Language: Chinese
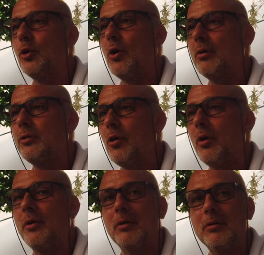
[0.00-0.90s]
要
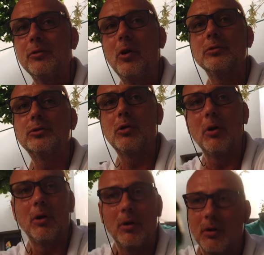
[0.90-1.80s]
要要出，
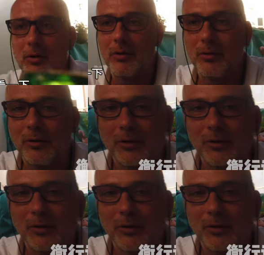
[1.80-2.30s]
看一看一下，